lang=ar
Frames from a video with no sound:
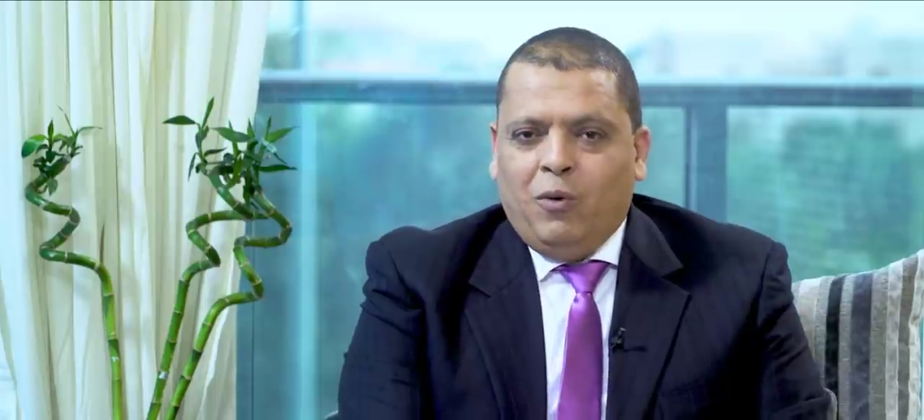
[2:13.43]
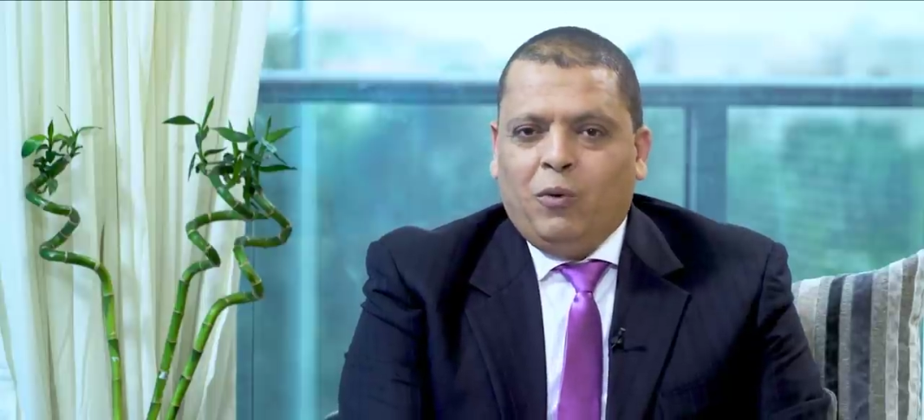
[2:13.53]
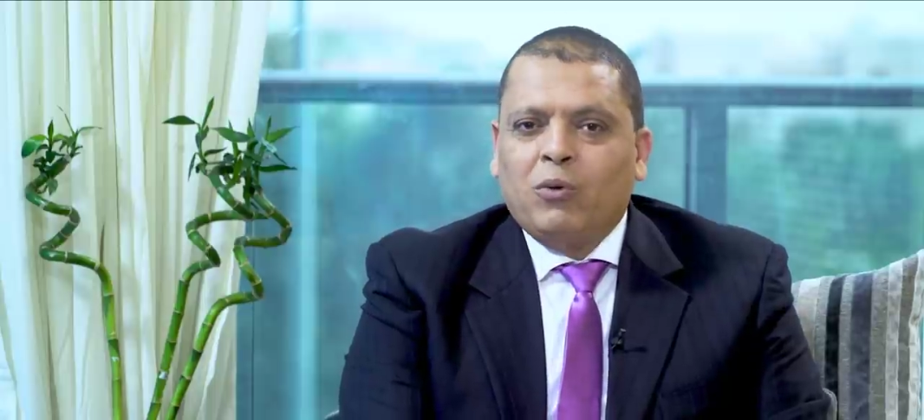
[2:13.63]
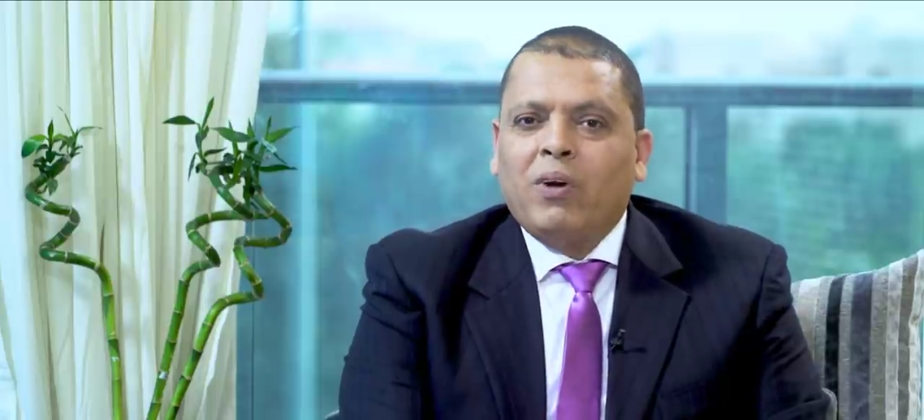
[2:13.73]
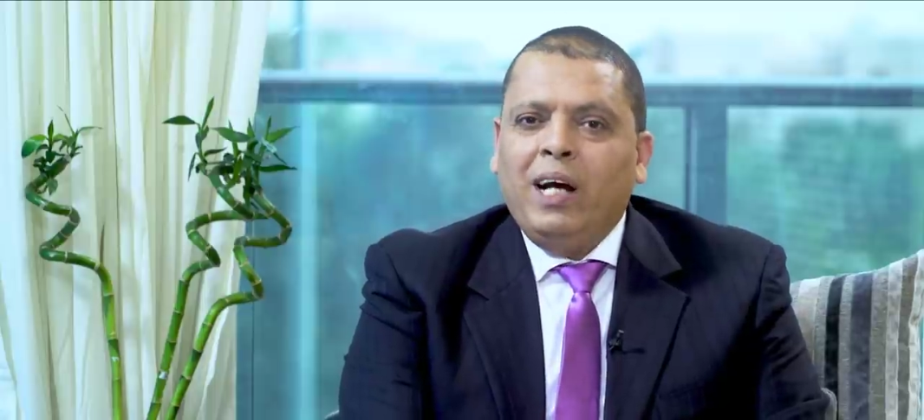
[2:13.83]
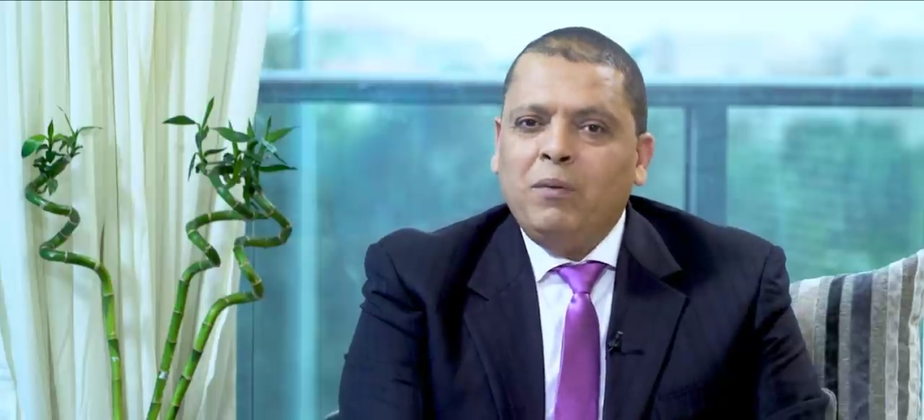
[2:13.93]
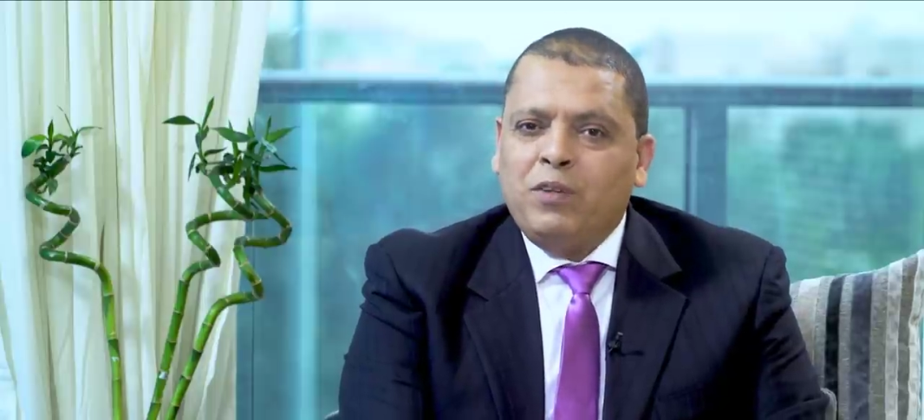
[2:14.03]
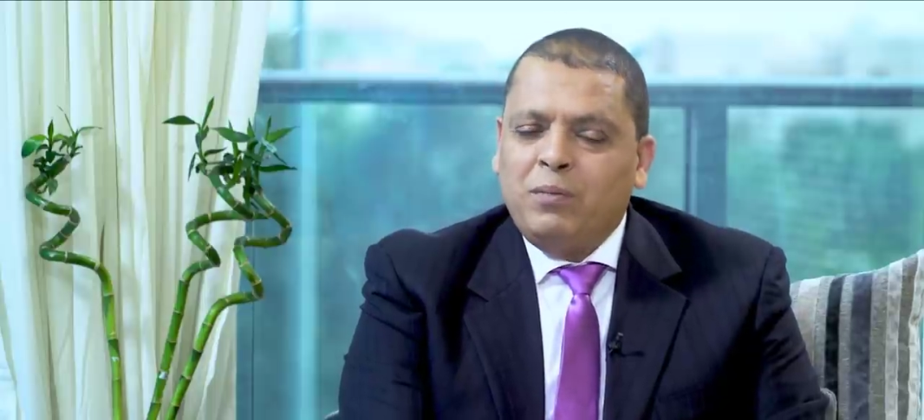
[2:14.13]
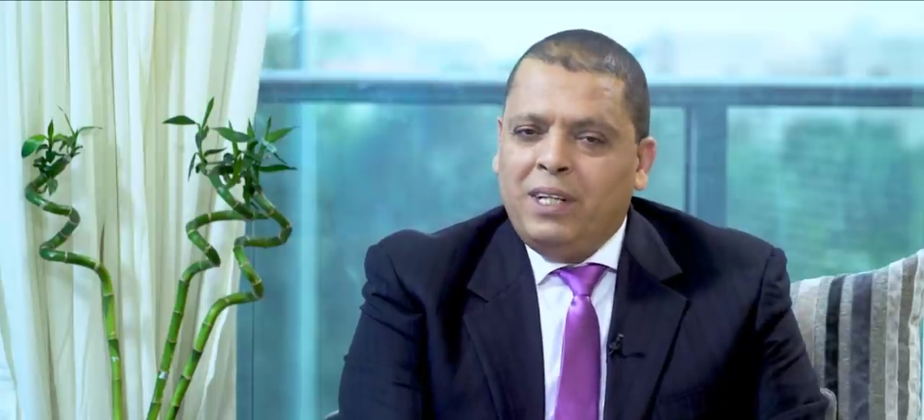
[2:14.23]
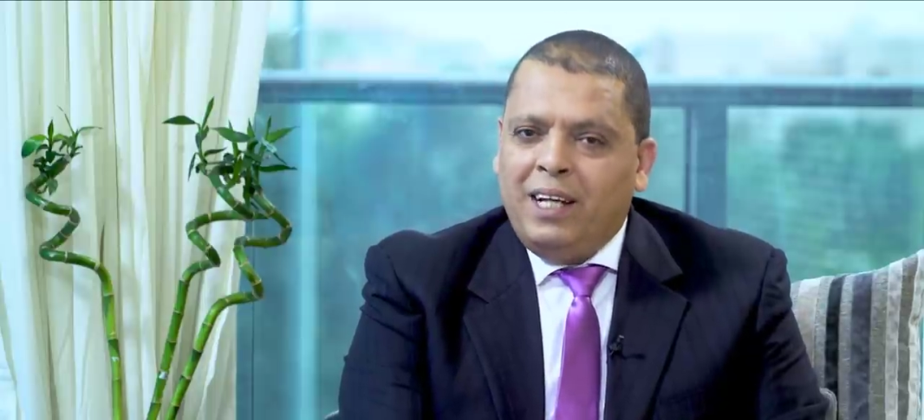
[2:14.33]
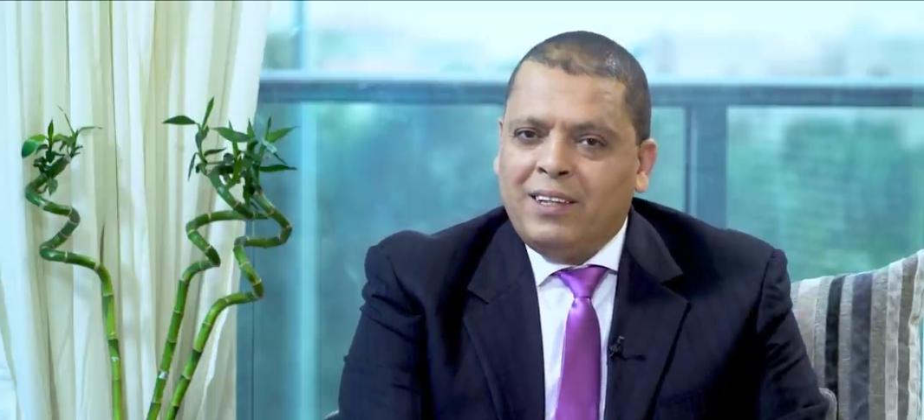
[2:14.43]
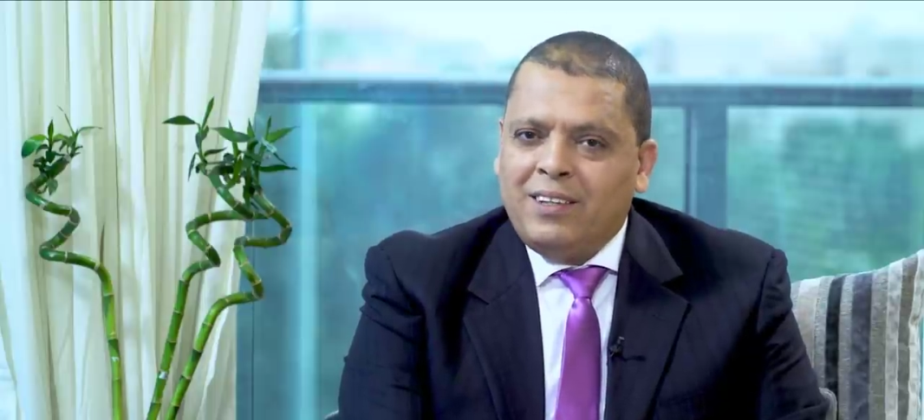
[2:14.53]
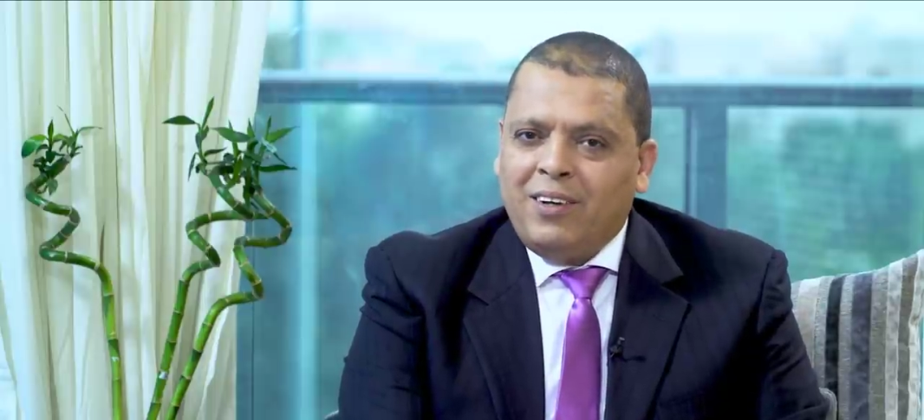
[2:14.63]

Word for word: ونرحب في بداية